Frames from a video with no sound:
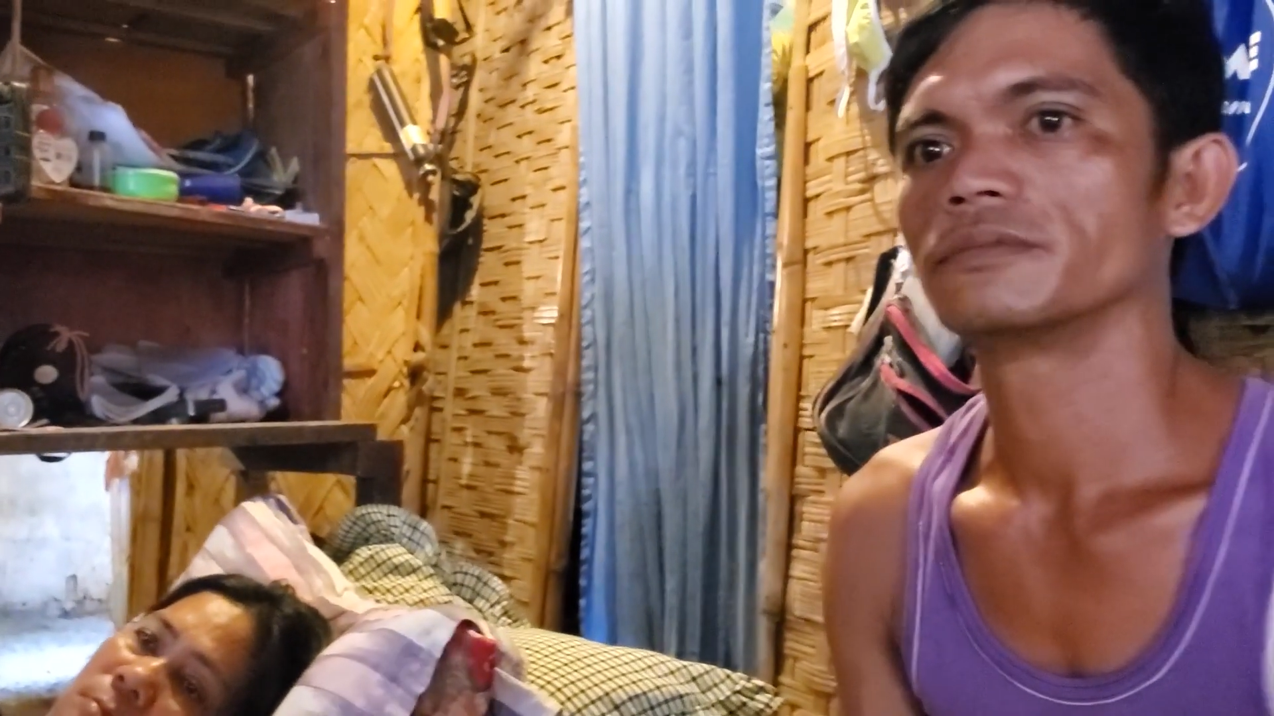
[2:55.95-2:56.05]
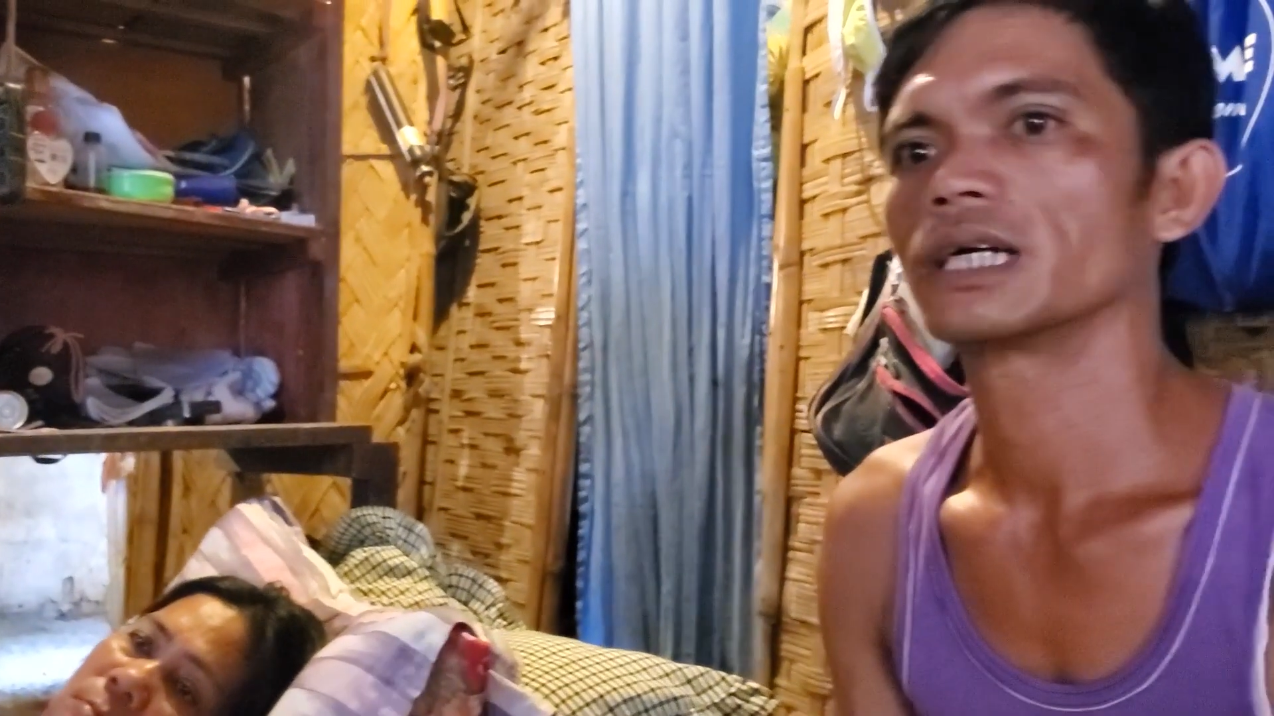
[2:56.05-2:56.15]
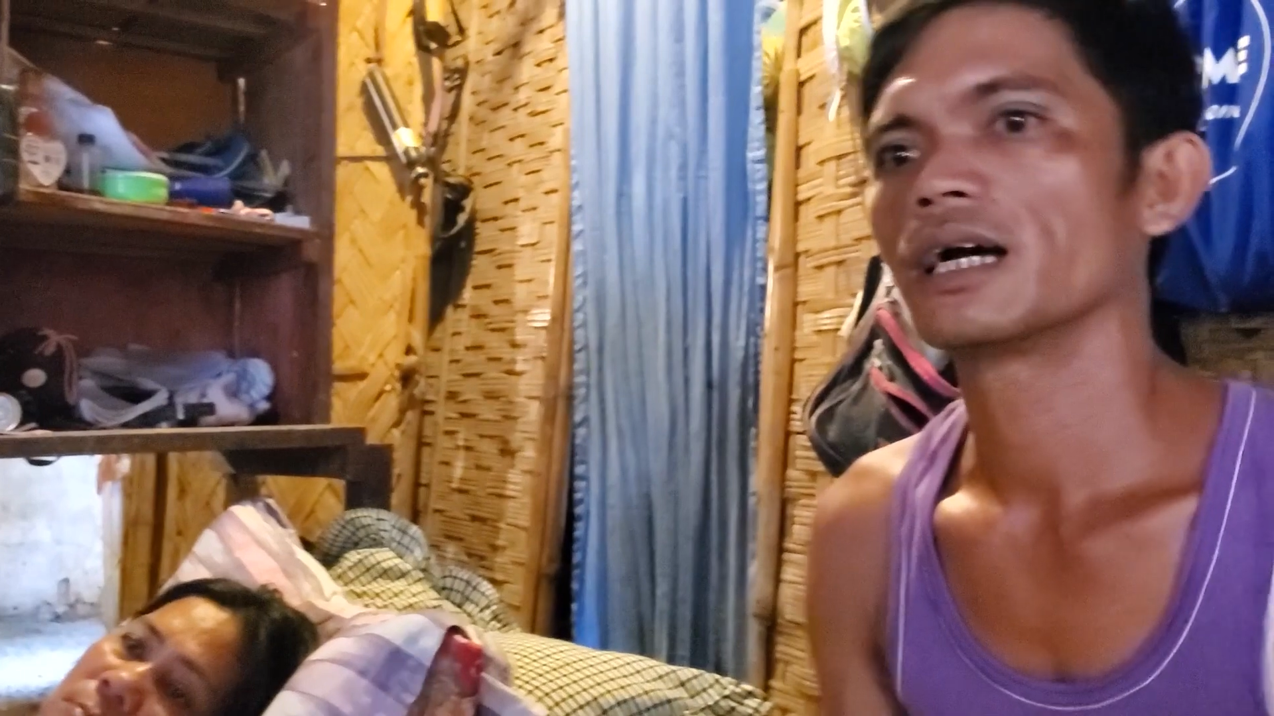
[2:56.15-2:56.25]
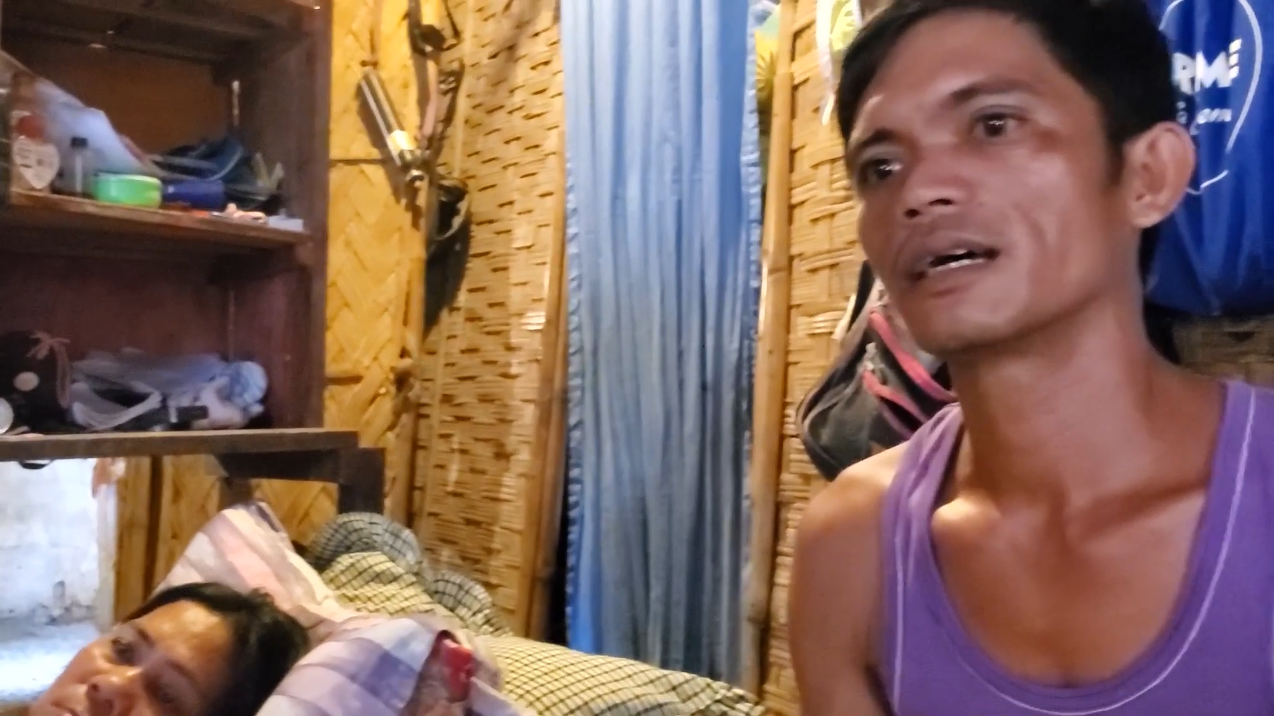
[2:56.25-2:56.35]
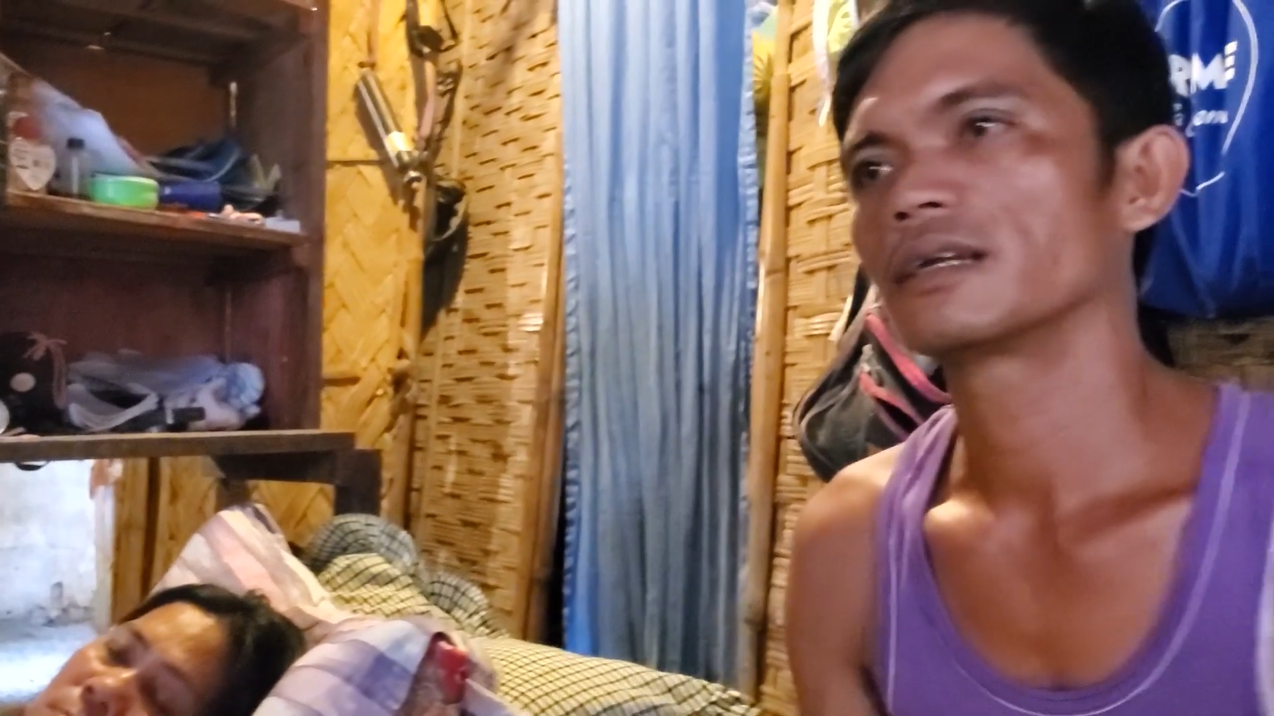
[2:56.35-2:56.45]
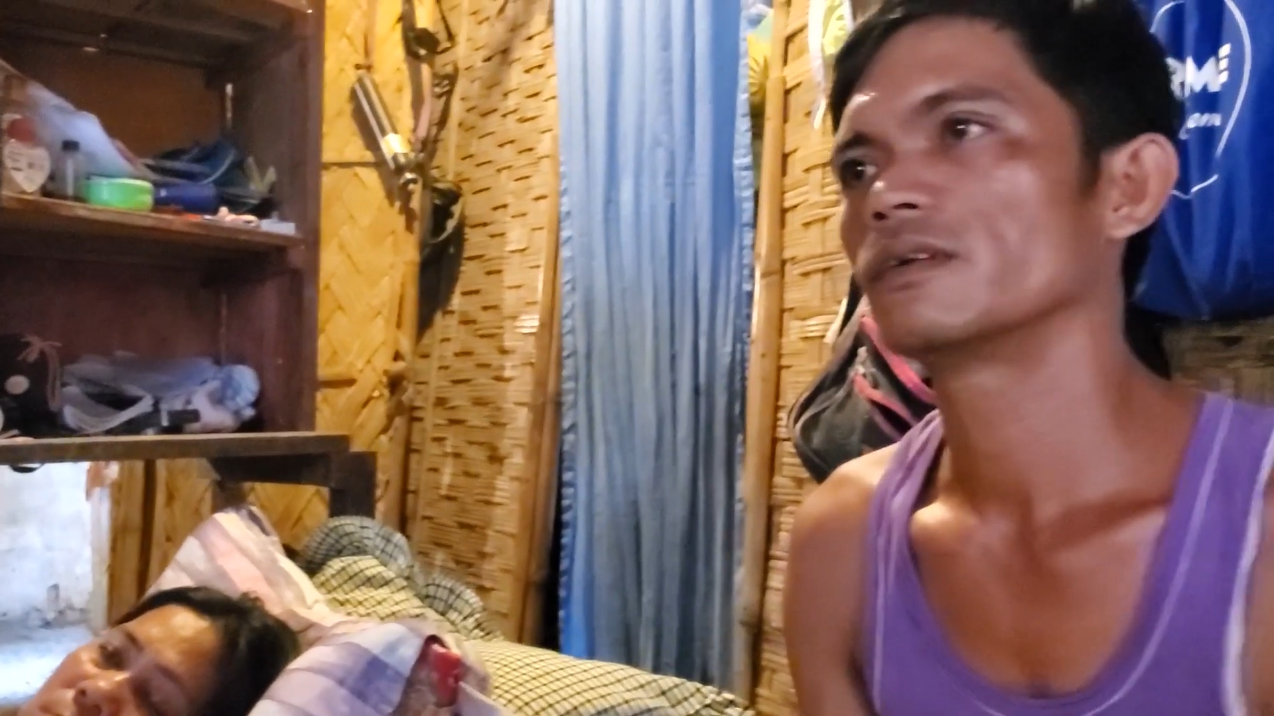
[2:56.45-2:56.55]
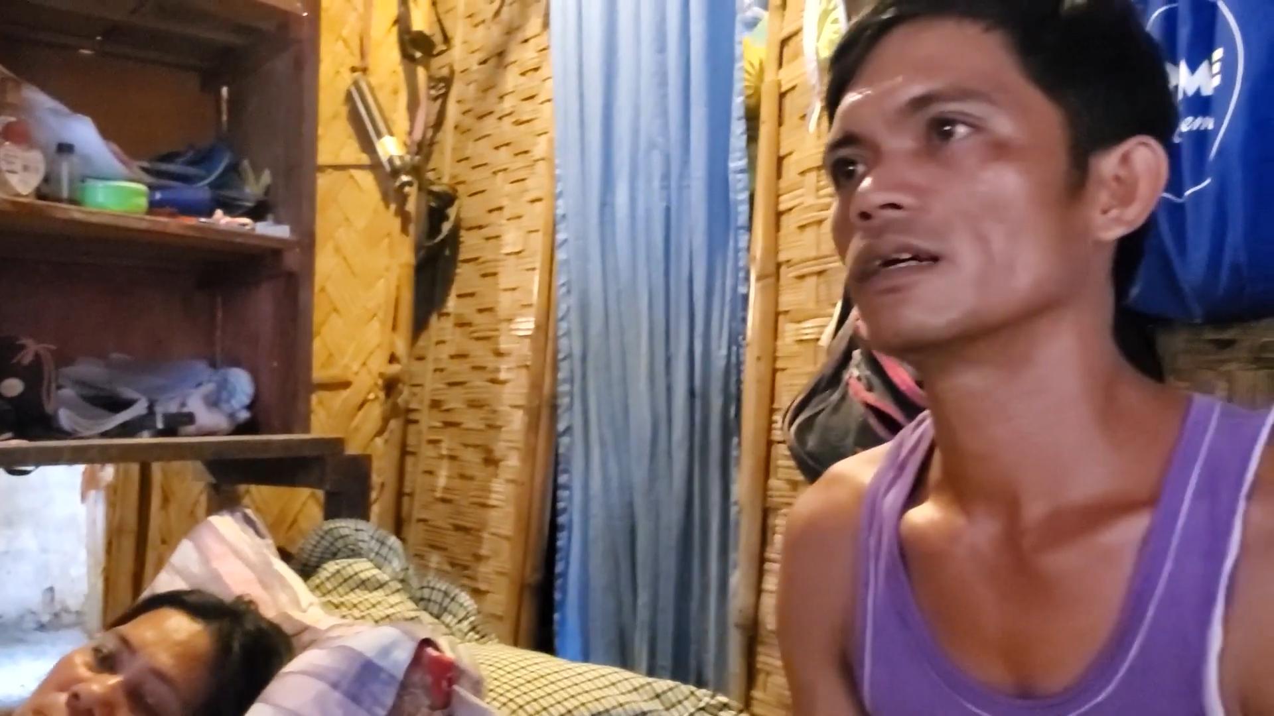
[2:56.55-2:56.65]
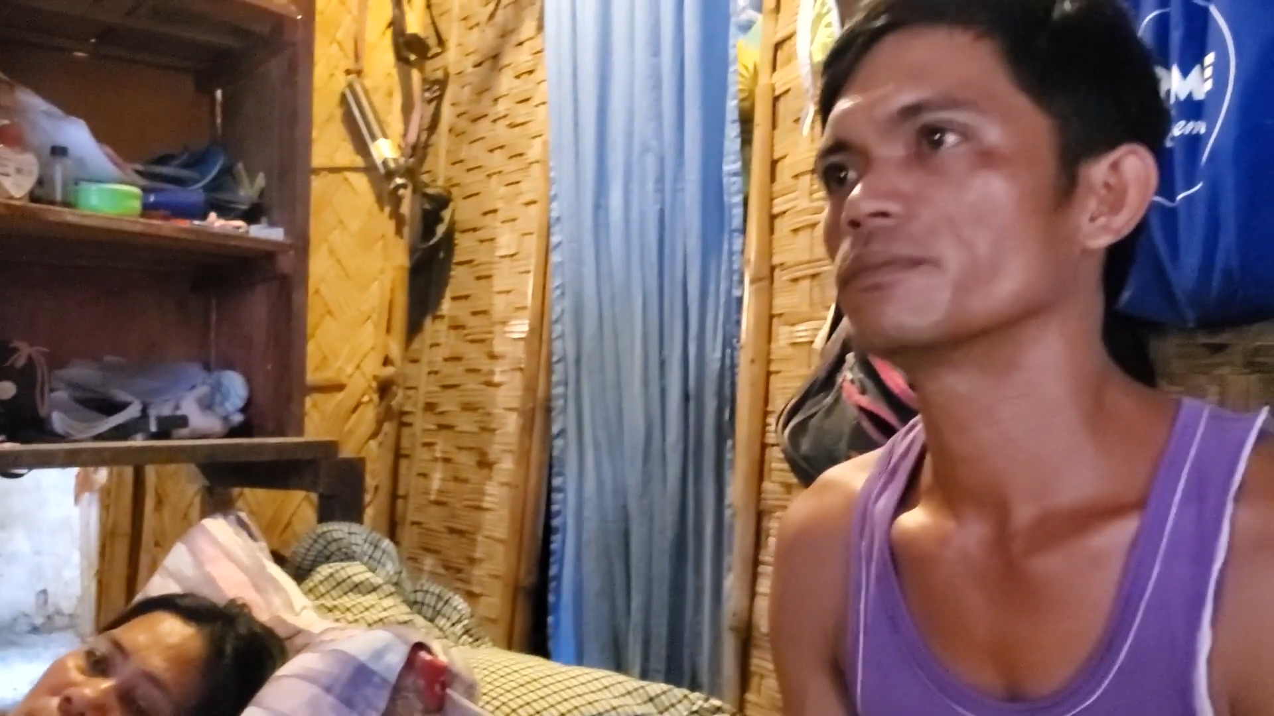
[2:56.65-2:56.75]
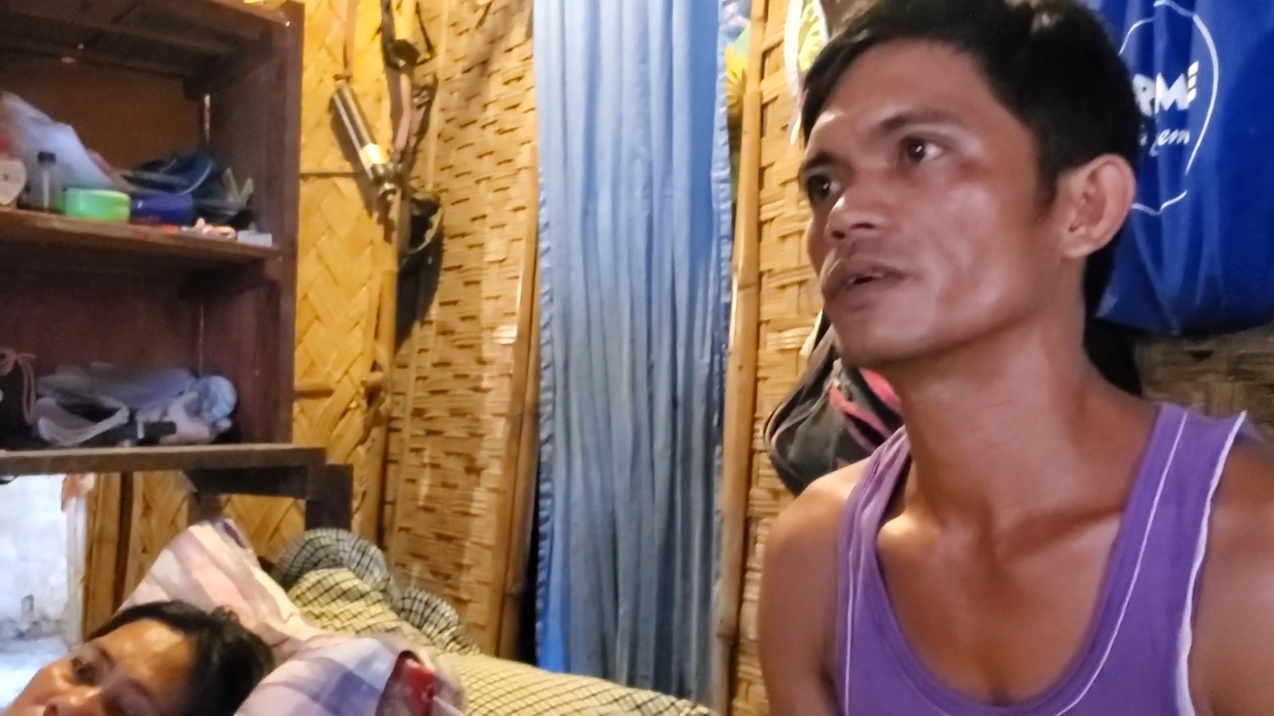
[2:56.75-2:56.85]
nag-aaraw lang